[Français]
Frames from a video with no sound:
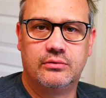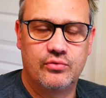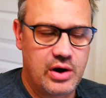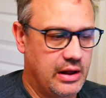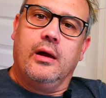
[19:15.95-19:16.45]

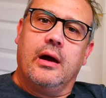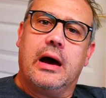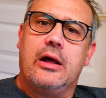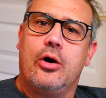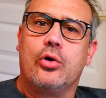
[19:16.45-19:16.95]
Voilà.
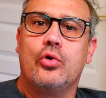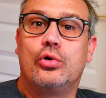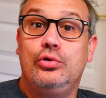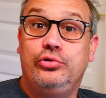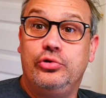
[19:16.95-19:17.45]
Alors en
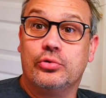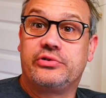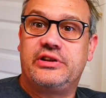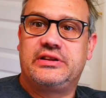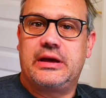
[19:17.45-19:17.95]
conclusion,
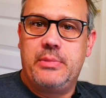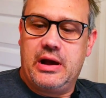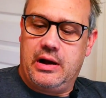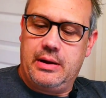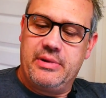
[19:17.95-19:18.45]
cette
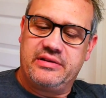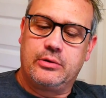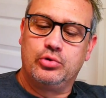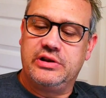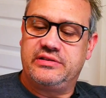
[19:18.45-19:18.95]
caméra, bah
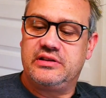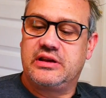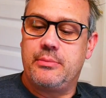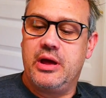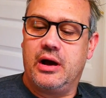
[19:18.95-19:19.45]
écoutez, cette
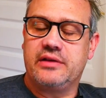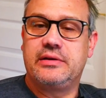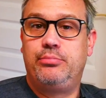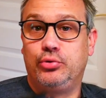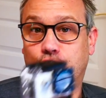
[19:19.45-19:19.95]
caméra
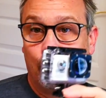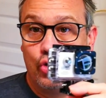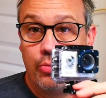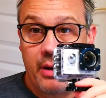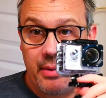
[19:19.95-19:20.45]
c'est
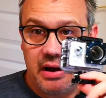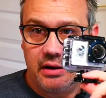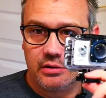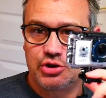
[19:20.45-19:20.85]
plutôt pas mal.